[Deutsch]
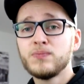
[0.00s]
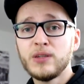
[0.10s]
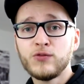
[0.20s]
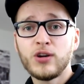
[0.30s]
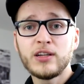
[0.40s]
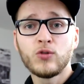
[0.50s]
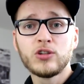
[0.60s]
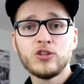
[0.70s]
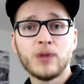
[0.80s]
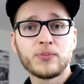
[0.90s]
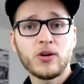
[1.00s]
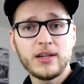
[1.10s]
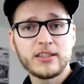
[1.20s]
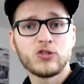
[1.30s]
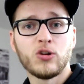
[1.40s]
bevor die Runden überhaupt
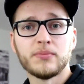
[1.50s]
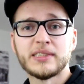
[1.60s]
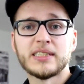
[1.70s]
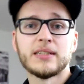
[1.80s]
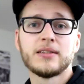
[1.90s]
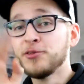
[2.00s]
online gekommen sind.